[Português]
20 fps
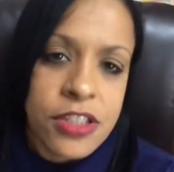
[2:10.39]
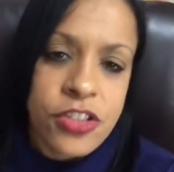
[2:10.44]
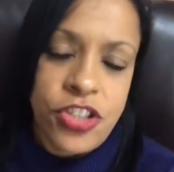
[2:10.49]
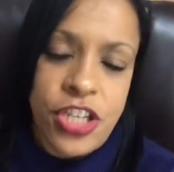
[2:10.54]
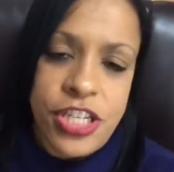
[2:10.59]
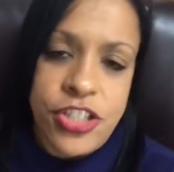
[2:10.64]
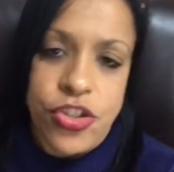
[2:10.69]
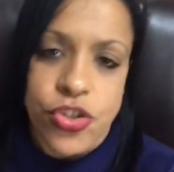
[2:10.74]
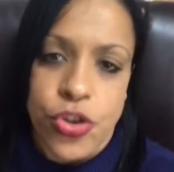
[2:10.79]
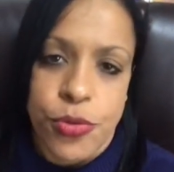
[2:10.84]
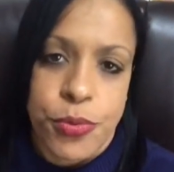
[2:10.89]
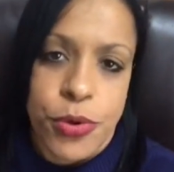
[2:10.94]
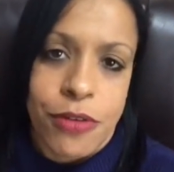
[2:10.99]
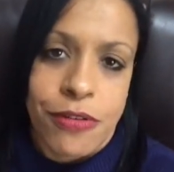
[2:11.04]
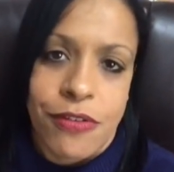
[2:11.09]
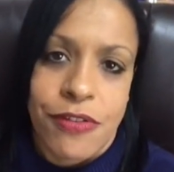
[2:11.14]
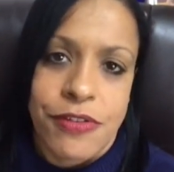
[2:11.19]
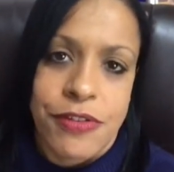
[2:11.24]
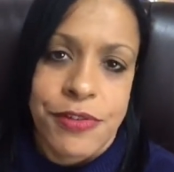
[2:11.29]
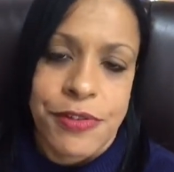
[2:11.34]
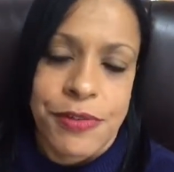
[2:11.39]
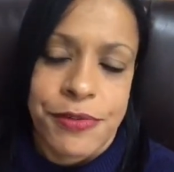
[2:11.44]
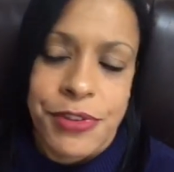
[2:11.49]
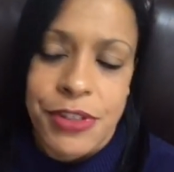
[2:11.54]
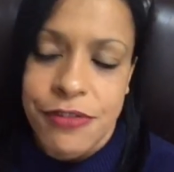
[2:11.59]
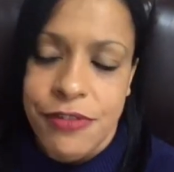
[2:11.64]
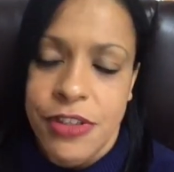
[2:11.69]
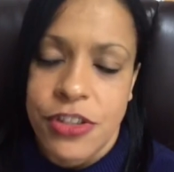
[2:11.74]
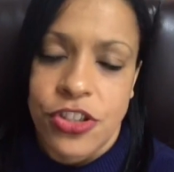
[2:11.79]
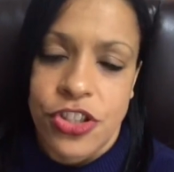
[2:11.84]
Gente, eu sou prova
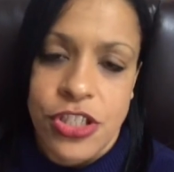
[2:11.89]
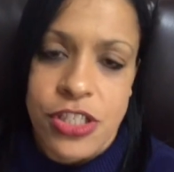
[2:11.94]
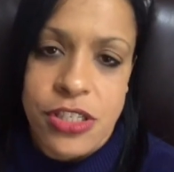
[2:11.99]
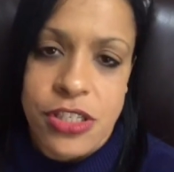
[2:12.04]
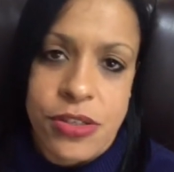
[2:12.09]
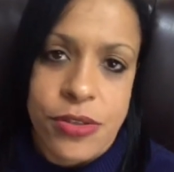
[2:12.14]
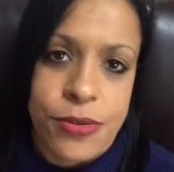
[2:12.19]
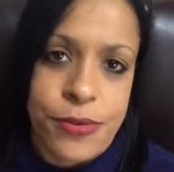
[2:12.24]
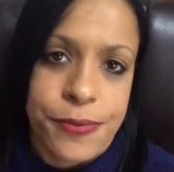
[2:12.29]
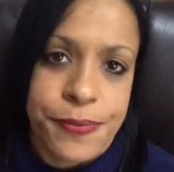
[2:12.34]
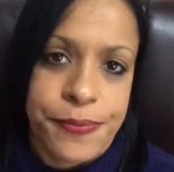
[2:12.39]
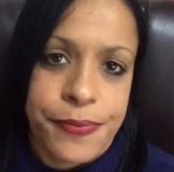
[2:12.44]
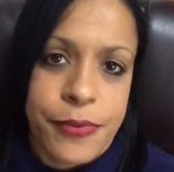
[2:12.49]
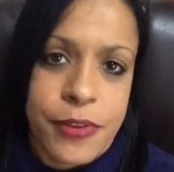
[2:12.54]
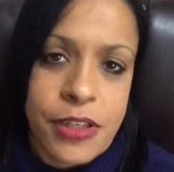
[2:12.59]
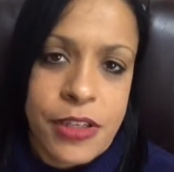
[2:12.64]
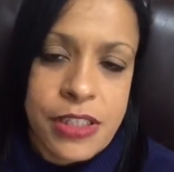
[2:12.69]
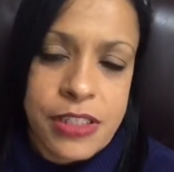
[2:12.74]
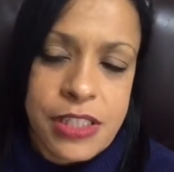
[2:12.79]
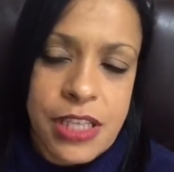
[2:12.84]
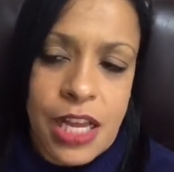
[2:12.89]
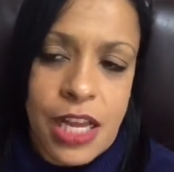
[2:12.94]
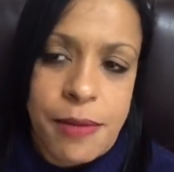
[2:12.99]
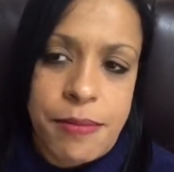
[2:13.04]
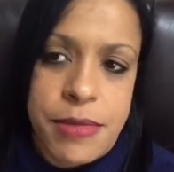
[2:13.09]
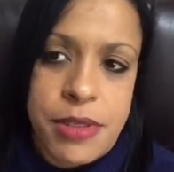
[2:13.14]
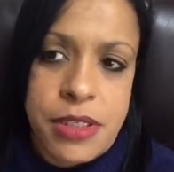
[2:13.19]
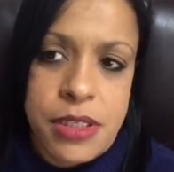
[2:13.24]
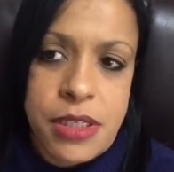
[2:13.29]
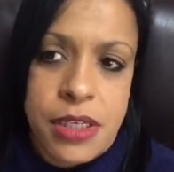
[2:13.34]
viva disso,
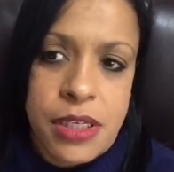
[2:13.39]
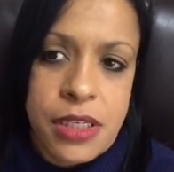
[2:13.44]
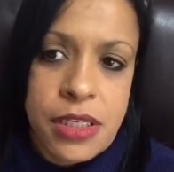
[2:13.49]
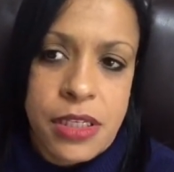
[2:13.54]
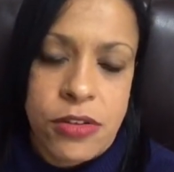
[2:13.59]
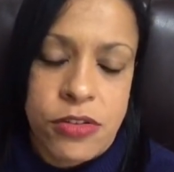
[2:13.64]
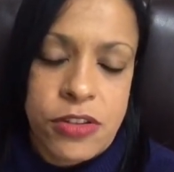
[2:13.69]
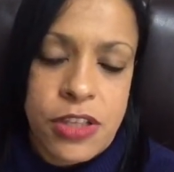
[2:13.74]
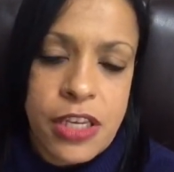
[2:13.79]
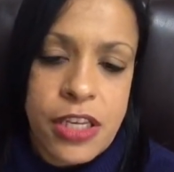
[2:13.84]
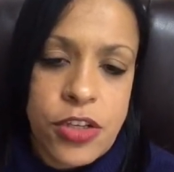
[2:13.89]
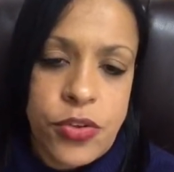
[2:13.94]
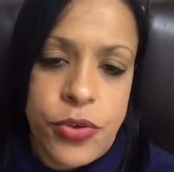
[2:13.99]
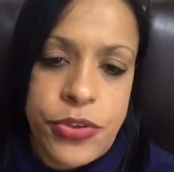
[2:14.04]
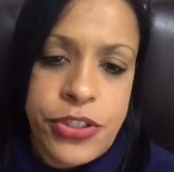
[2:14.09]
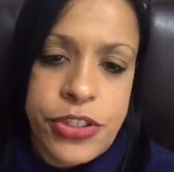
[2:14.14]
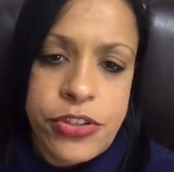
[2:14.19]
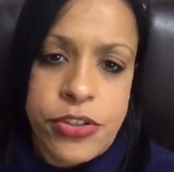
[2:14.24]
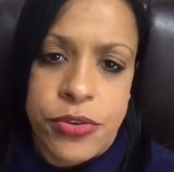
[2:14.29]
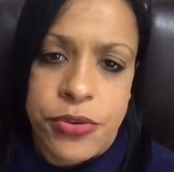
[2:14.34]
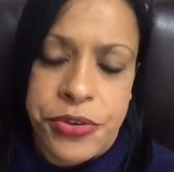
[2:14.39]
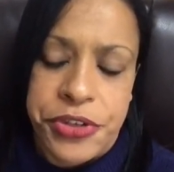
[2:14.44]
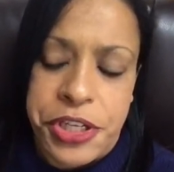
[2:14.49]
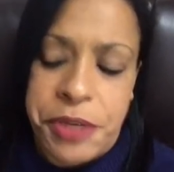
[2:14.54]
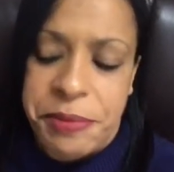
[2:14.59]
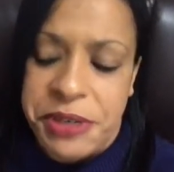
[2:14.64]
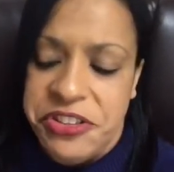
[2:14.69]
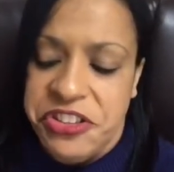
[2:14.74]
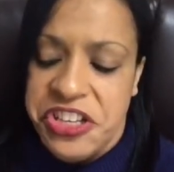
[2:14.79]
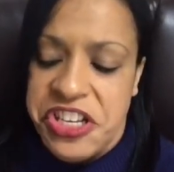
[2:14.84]
sabe? Eu sei que no início eu não
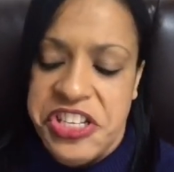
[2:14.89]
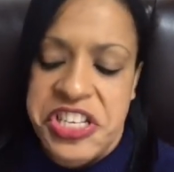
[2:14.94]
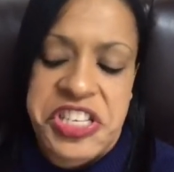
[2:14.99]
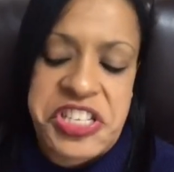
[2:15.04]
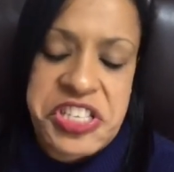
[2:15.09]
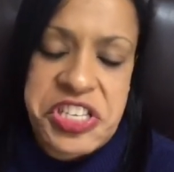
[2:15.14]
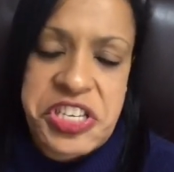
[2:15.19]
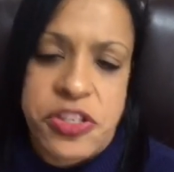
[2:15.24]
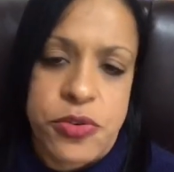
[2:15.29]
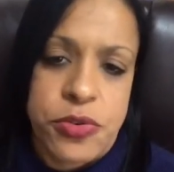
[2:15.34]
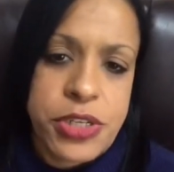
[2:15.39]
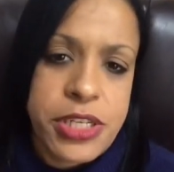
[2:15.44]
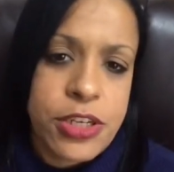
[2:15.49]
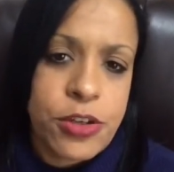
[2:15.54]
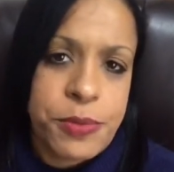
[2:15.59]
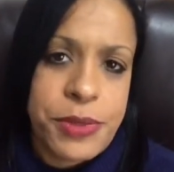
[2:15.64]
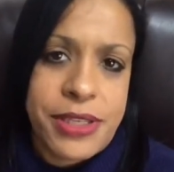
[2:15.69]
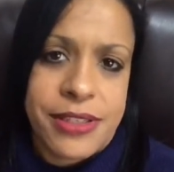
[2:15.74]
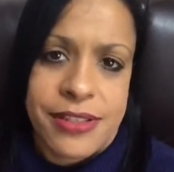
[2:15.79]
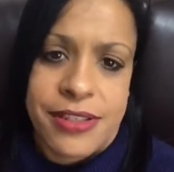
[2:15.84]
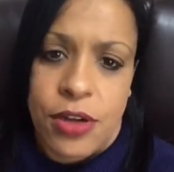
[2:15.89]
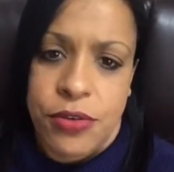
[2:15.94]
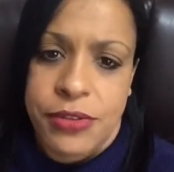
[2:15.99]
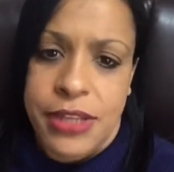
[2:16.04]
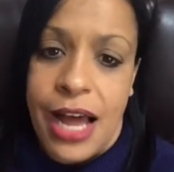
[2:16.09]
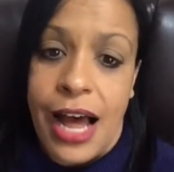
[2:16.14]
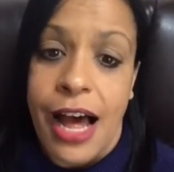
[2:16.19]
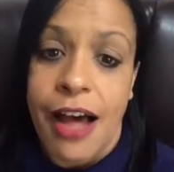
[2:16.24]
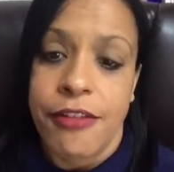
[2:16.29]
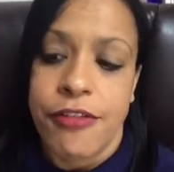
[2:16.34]
queria praticar exercício, não queria comer
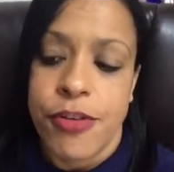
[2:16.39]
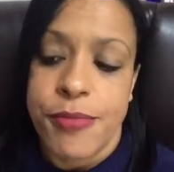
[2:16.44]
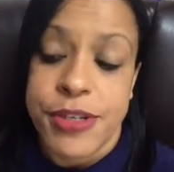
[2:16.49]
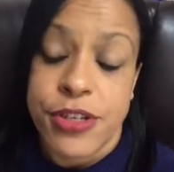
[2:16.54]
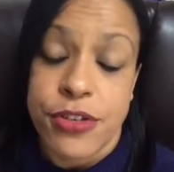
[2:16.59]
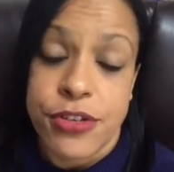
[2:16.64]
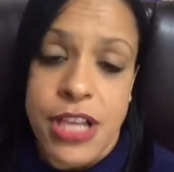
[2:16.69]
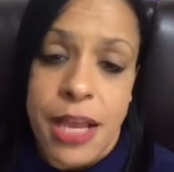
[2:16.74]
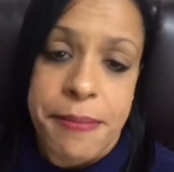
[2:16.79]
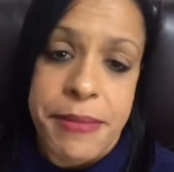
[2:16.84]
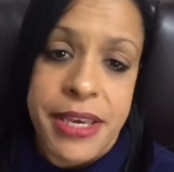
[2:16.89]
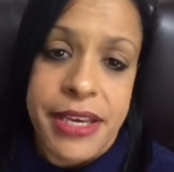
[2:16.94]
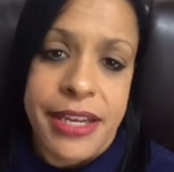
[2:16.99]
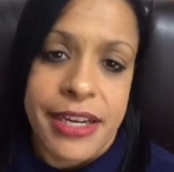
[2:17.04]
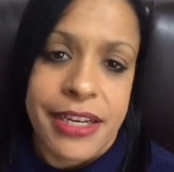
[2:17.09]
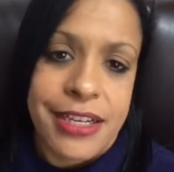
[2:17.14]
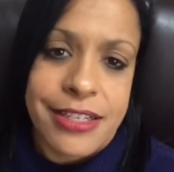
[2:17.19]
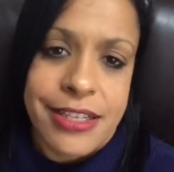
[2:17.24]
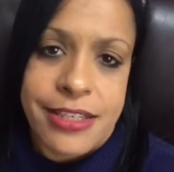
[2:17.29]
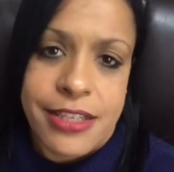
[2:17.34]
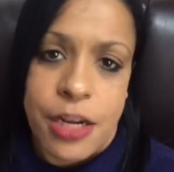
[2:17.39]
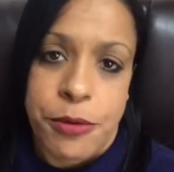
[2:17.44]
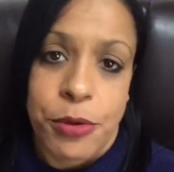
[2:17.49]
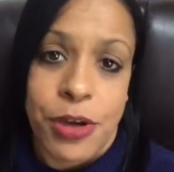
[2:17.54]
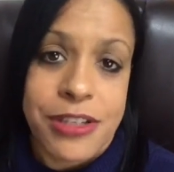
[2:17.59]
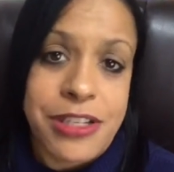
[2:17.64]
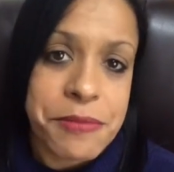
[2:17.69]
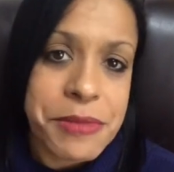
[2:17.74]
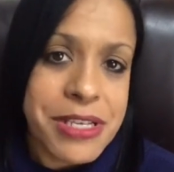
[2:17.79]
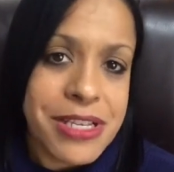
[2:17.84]
saudável, mas eu sabia que era necessário
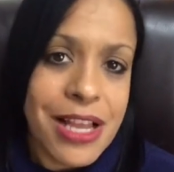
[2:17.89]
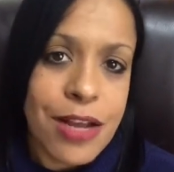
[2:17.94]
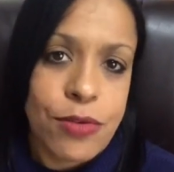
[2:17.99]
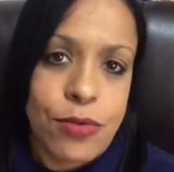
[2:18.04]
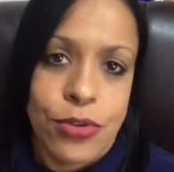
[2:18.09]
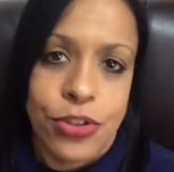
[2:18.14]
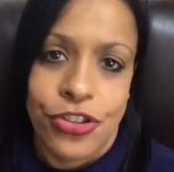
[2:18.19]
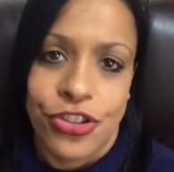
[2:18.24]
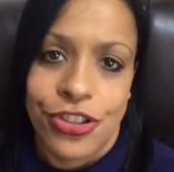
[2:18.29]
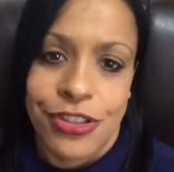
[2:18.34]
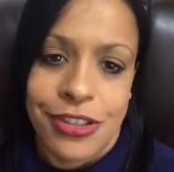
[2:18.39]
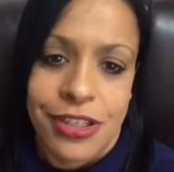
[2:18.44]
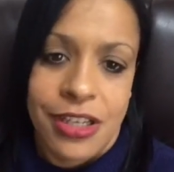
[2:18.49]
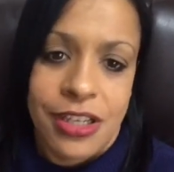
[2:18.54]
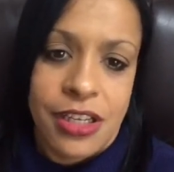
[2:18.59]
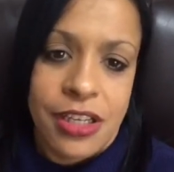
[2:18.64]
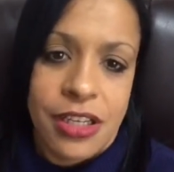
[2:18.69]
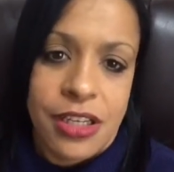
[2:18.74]
por causa da minha saúde.